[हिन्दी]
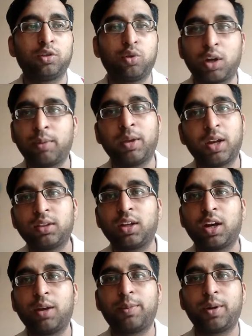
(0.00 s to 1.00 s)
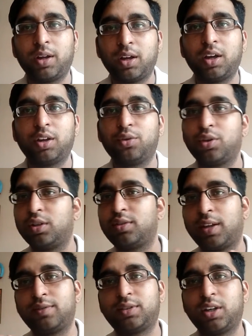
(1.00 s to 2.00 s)
थोड़ा मेहनत करना पड़ेगा क्योंकि
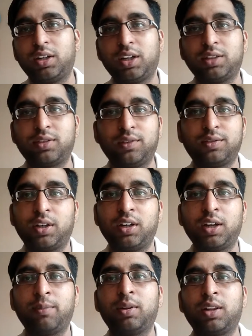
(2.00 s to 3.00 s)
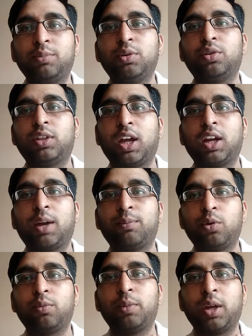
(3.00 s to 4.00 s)
सेल्फ स्टडी है सेल्फ स्टडी का मतलब ही होता है कि
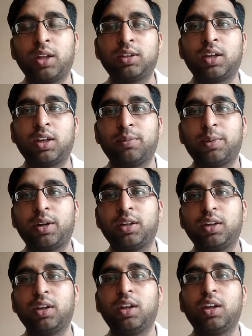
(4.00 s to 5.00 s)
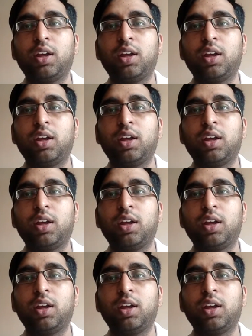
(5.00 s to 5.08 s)
आपको मेहनत करनी पड़ेगी